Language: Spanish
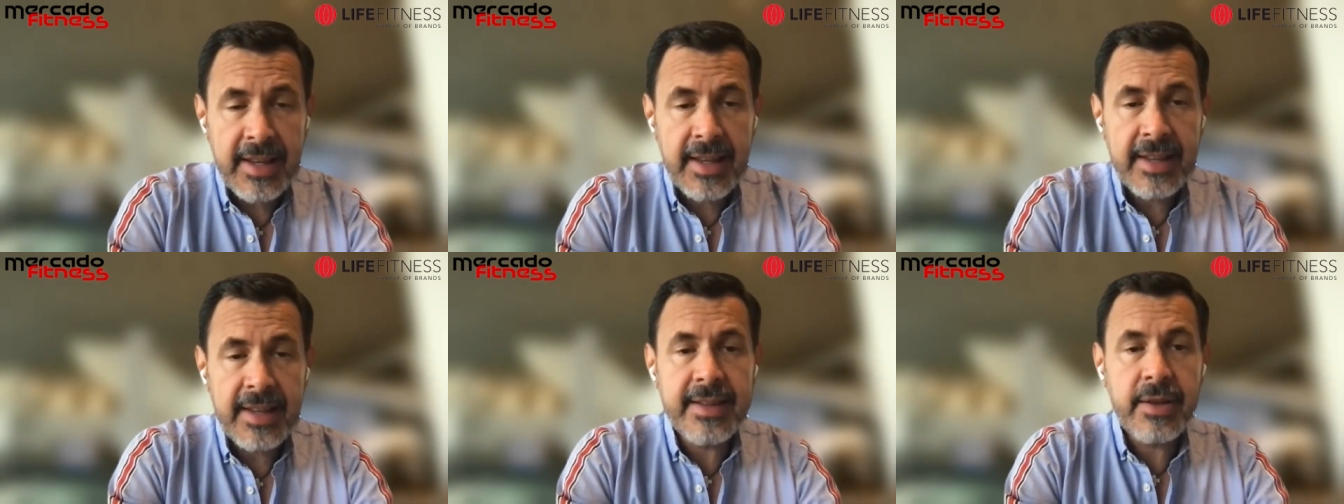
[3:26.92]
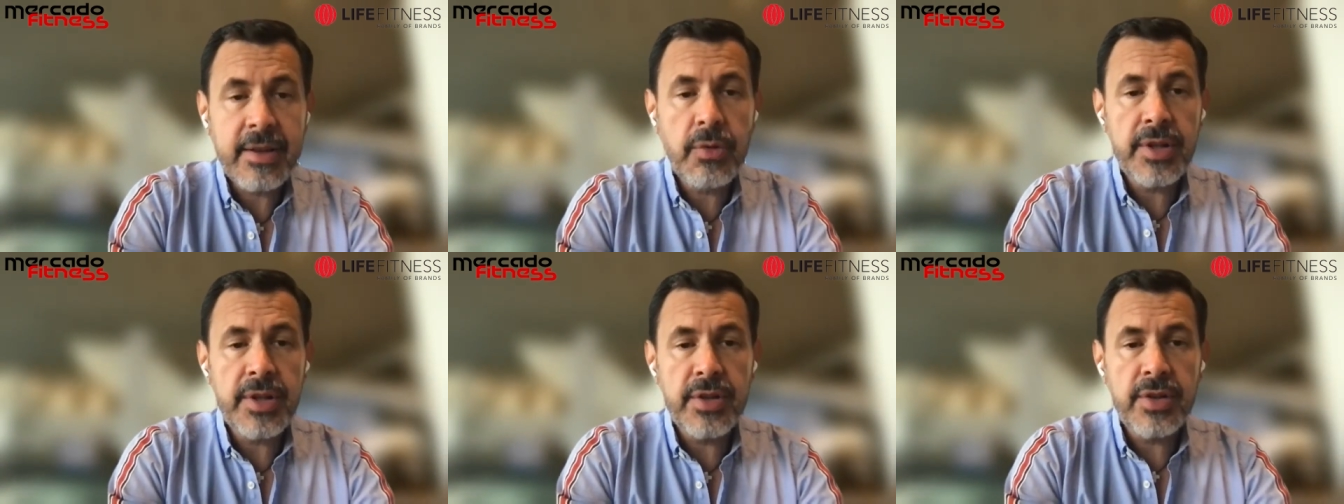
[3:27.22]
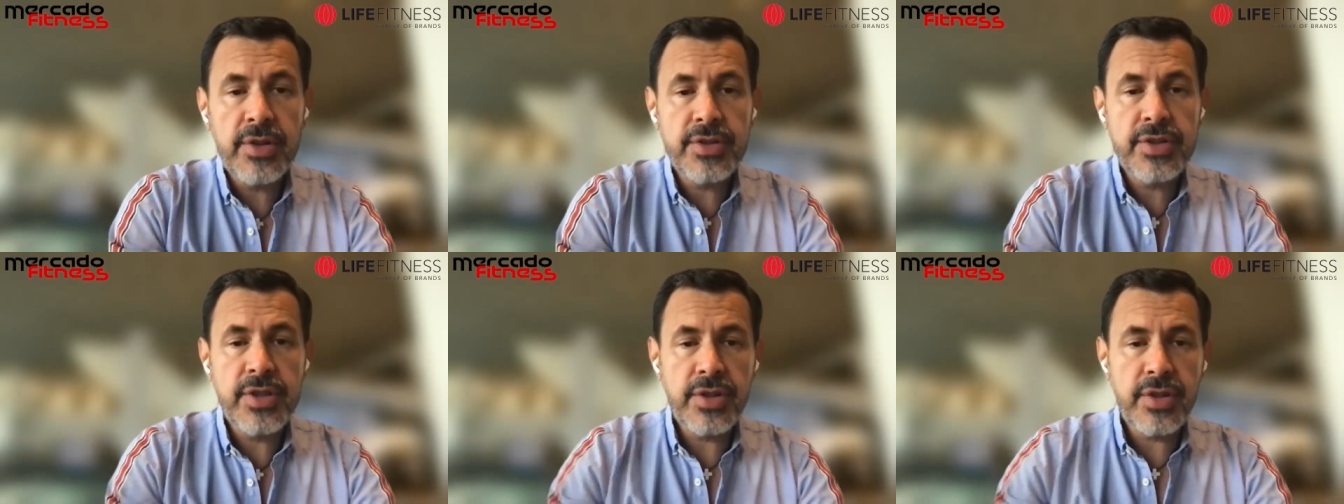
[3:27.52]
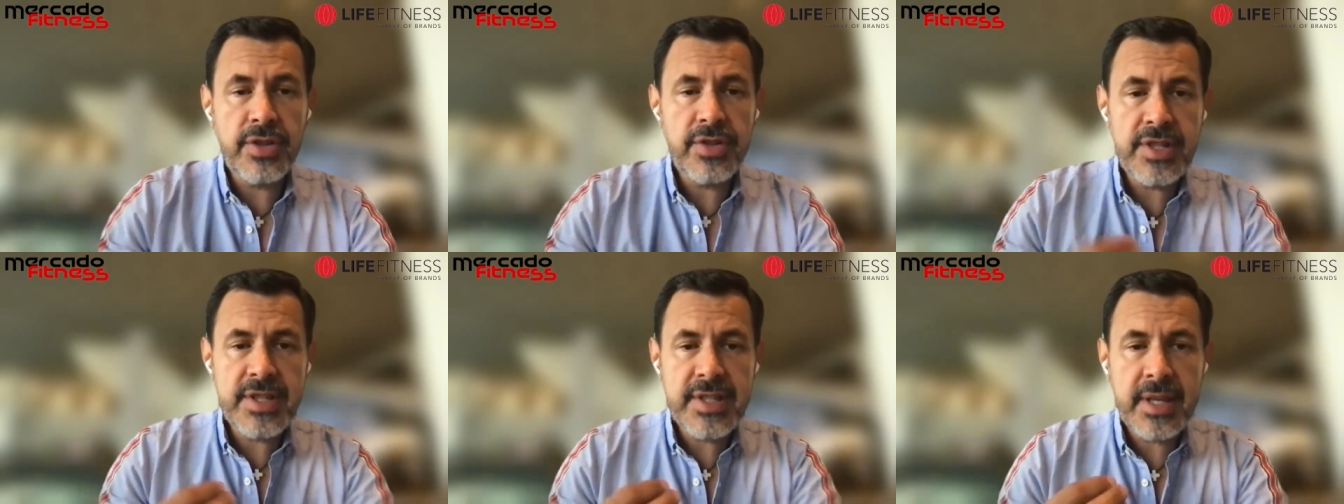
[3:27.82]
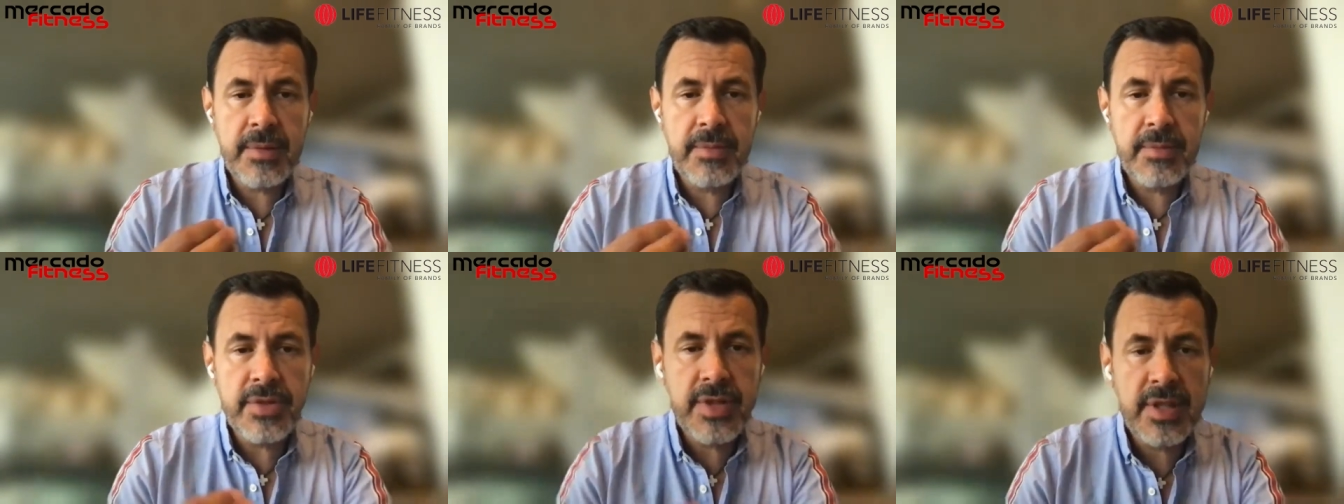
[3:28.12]
es que cuando nosotros
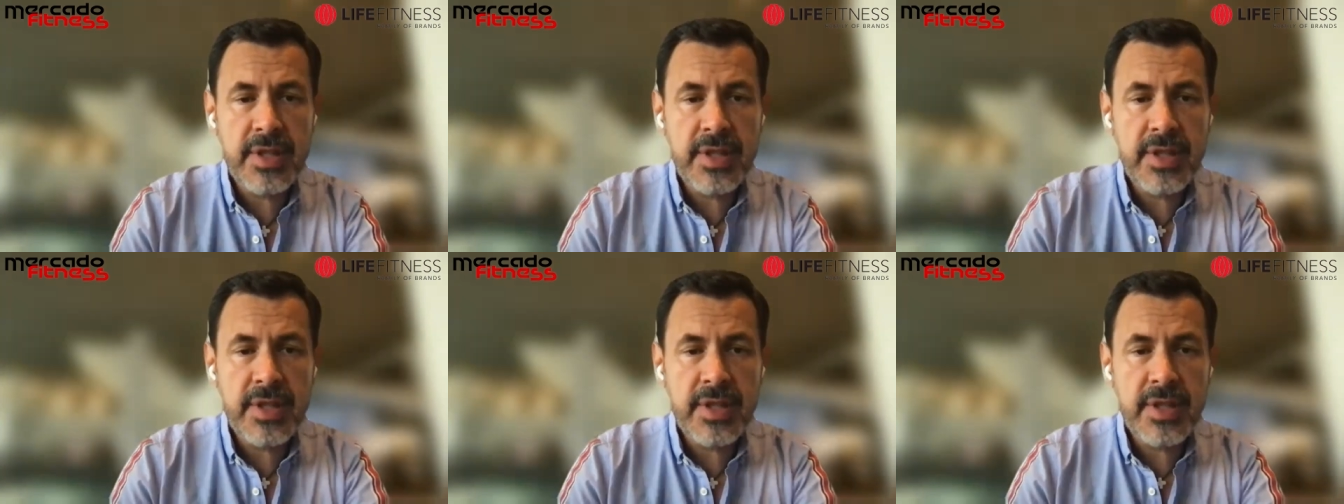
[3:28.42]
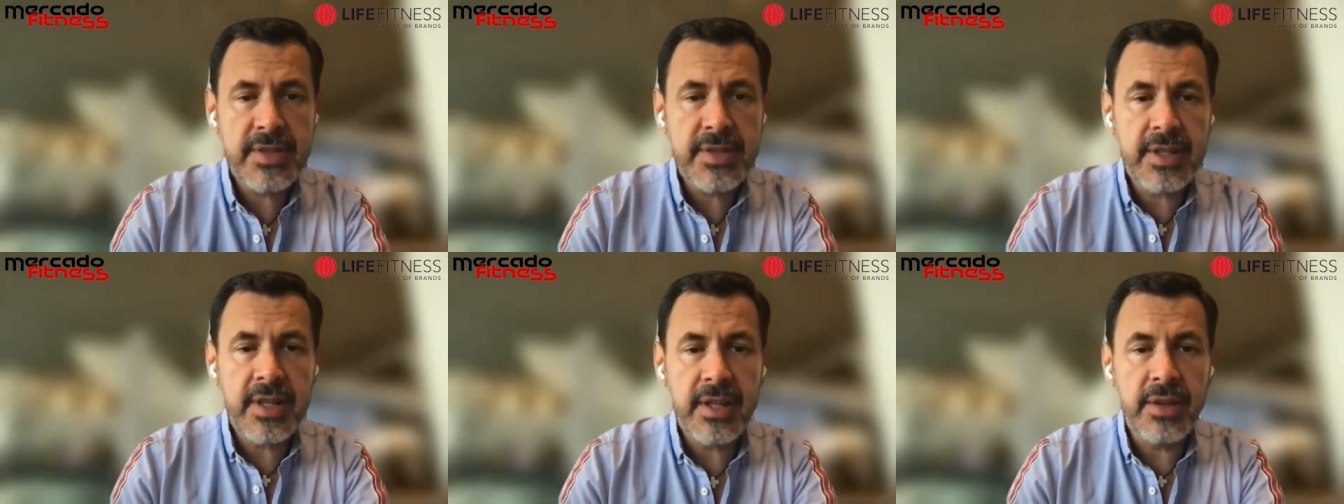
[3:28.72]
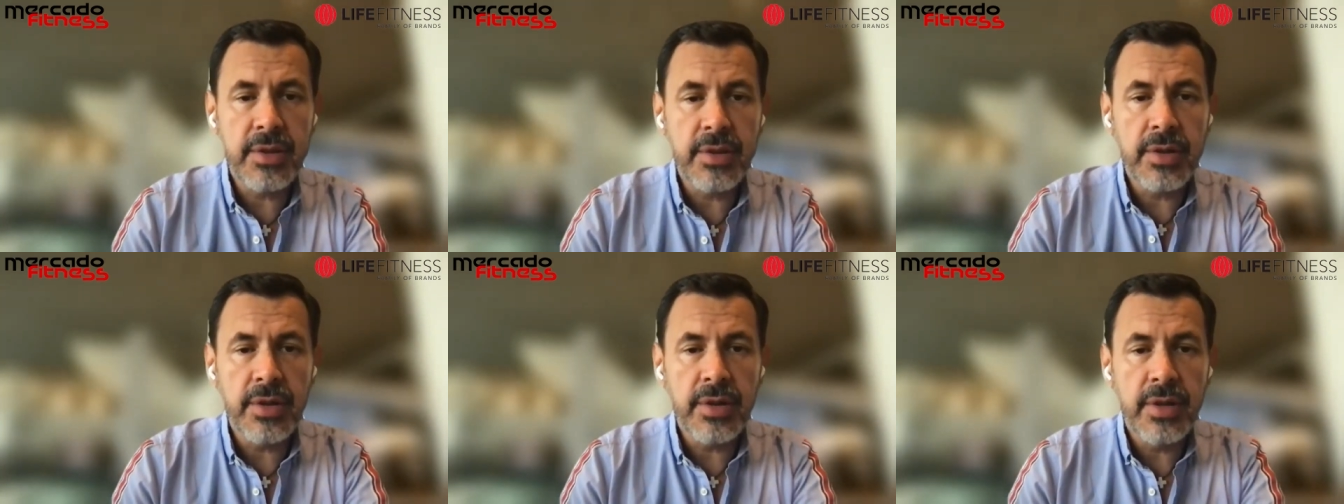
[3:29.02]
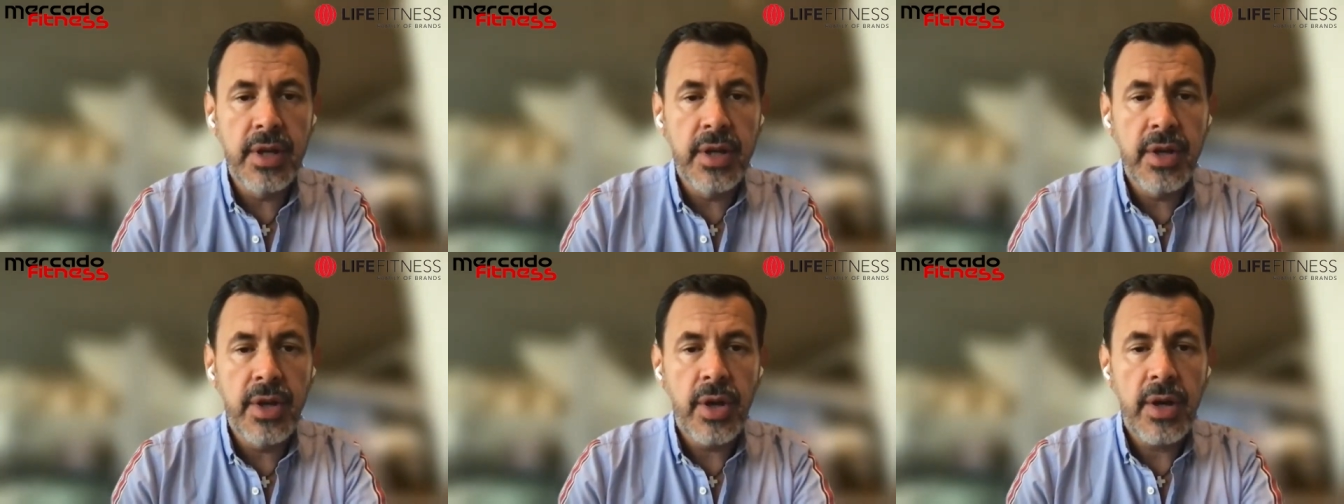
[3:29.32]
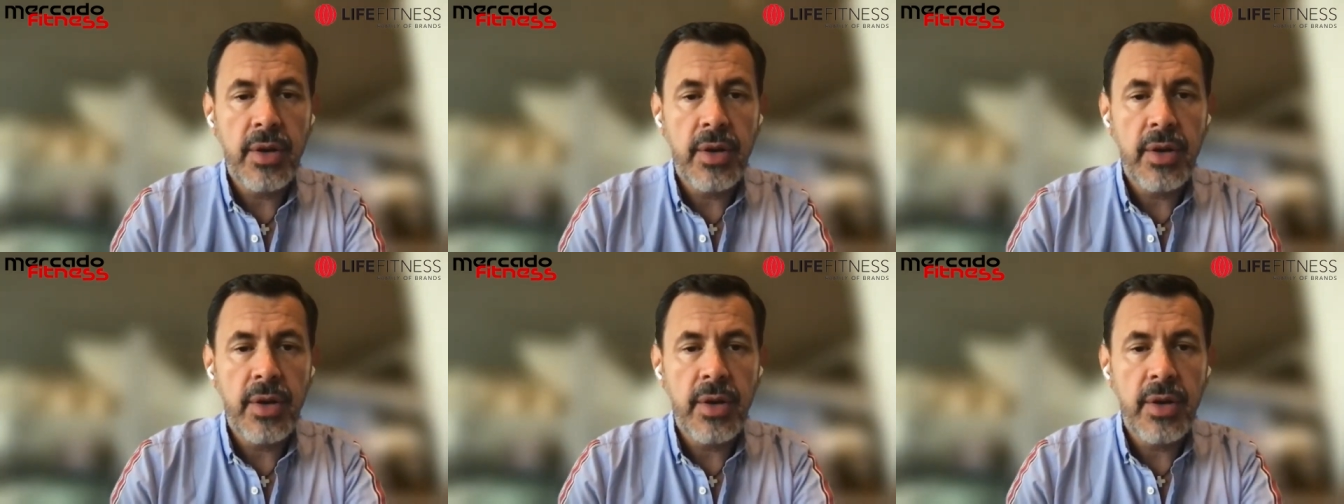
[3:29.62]
estamos haciendo